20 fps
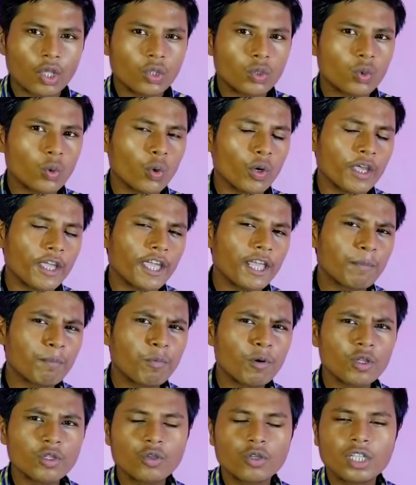তো
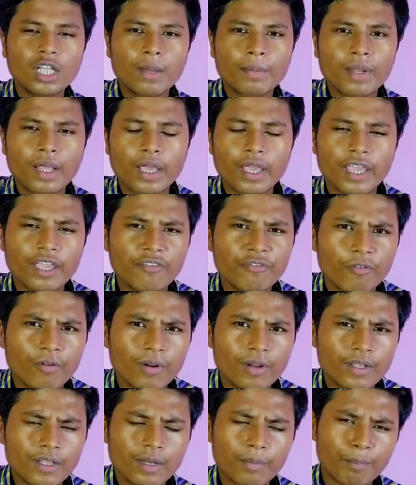এরপর যদি আমরা এই
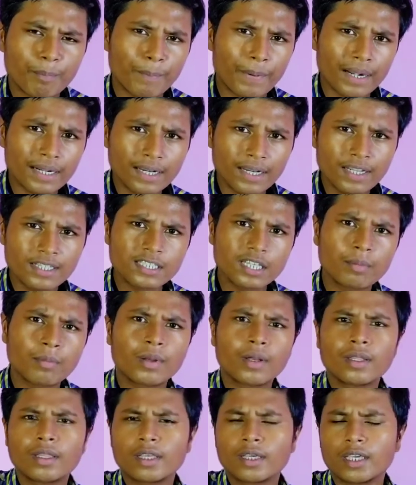ফোনটির ব্যাটারি
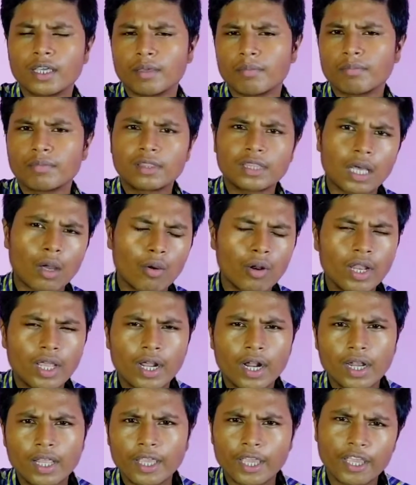সেগমেন্ট দেখি তাহলে
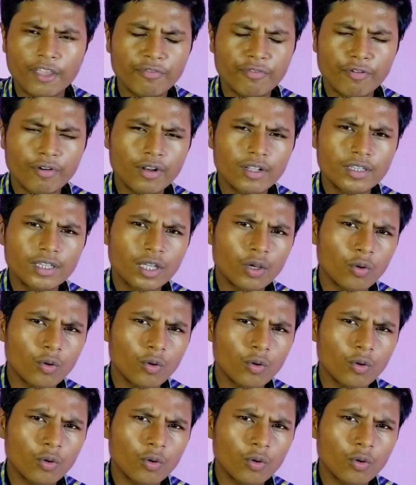এখানে এই ফোনটিতে